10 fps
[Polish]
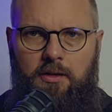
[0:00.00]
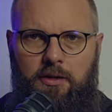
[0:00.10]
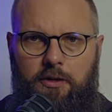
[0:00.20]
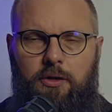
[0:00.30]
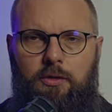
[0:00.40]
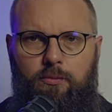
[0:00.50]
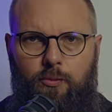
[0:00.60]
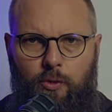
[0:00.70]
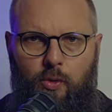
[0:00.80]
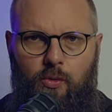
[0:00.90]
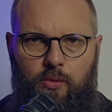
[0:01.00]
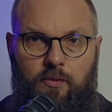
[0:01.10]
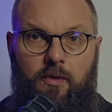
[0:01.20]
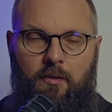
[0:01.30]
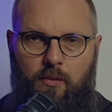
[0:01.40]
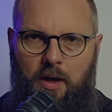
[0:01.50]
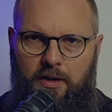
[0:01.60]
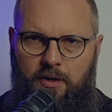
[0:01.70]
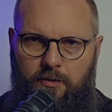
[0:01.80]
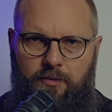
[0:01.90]
tych królów,
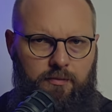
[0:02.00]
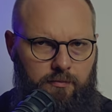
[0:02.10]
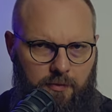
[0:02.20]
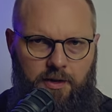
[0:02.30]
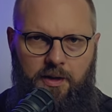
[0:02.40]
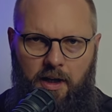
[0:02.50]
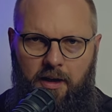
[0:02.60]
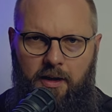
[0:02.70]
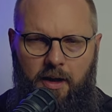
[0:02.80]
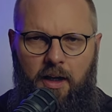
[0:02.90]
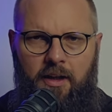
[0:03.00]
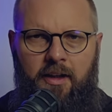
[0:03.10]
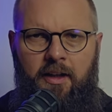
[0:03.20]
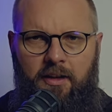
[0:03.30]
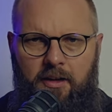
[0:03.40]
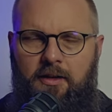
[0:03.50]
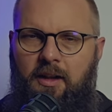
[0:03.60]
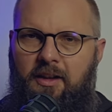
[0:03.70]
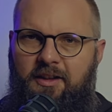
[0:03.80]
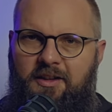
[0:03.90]
władców Izraela i
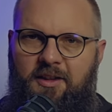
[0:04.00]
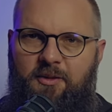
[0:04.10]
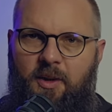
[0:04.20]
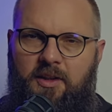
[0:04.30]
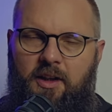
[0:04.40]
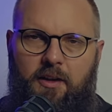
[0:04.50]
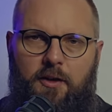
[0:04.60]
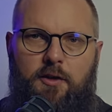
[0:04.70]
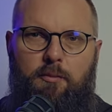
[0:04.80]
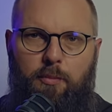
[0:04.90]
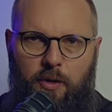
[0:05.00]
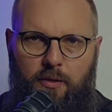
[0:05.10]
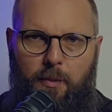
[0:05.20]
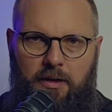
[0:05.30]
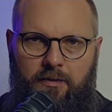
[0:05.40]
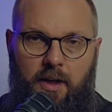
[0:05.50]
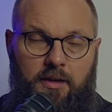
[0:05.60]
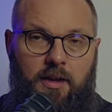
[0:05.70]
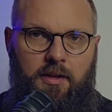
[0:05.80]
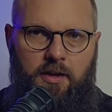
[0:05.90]
dalej sytuacja jest
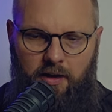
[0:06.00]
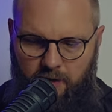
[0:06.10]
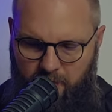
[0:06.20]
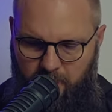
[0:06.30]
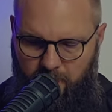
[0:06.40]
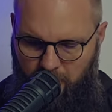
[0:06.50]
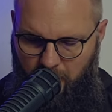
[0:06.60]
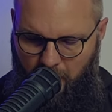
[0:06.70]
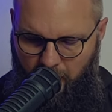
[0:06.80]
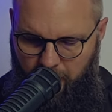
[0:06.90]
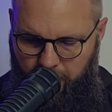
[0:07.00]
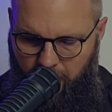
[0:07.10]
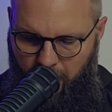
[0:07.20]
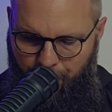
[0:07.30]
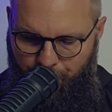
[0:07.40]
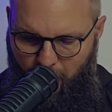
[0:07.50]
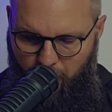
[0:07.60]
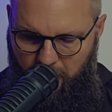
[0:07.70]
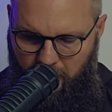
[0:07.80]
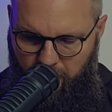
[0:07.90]
pogmatwana i nie jest idealna.
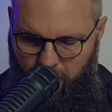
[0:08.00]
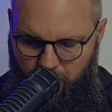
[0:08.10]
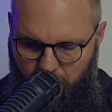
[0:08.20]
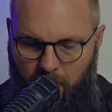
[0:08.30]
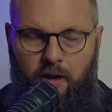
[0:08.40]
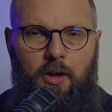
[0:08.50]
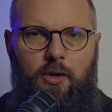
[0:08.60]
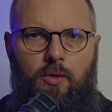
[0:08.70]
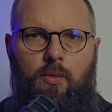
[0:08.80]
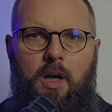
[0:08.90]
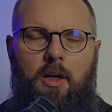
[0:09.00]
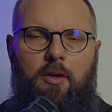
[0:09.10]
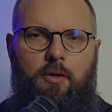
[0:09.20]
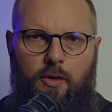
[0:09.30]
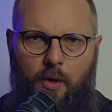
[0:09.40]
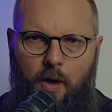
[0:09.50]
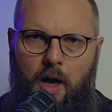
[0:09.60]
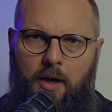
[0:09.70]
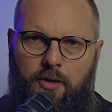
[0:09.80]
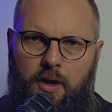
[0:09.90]
Mamy na tronie króla
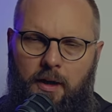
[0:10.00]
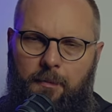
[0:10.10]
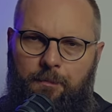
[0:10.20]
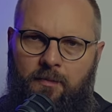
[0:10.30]
Joasza,